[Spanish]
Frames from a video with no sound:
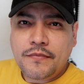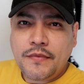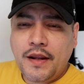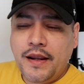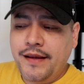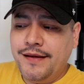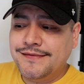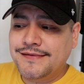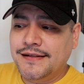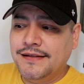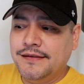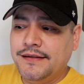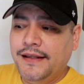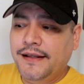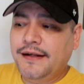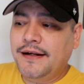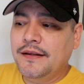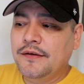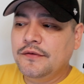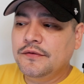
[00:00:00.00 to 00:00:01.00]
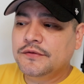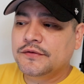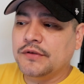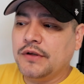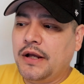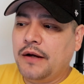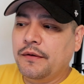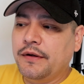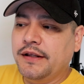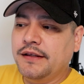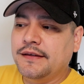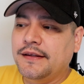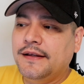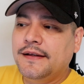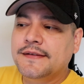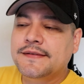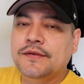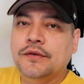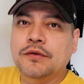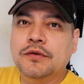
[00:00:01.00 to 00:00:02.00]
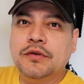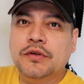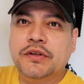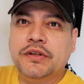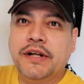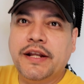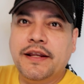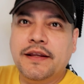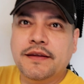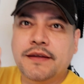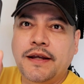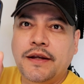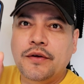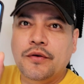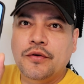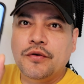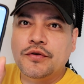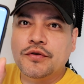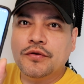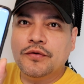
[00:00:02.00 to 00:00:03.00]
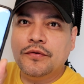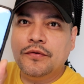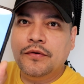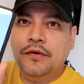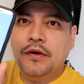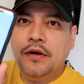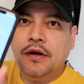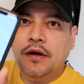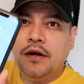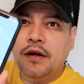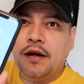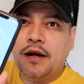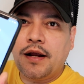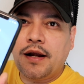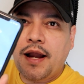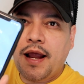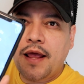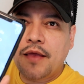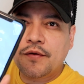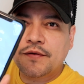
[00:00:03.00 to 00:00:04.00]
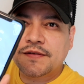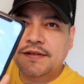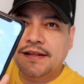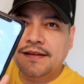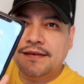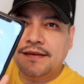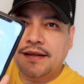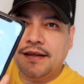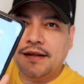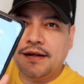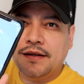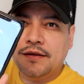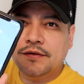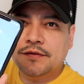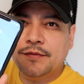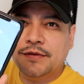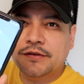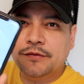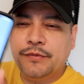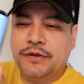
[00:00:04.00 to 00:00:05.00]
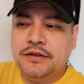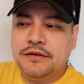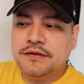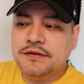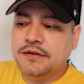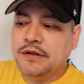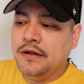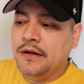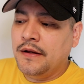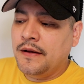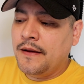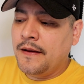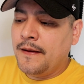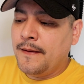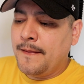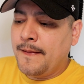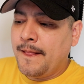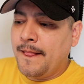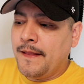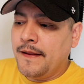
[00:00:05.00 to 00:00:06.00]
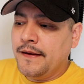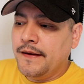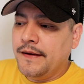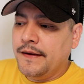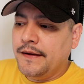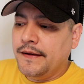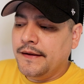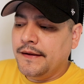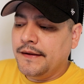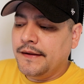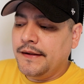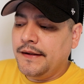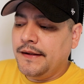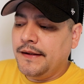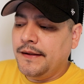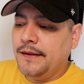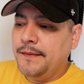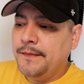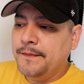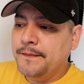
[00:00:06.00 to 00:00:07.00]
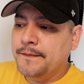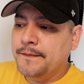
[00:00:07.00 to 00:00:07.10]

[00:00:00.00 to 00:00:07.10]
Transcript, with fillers: En centígrados ahorita son 38 grados centígrados más o menos. Y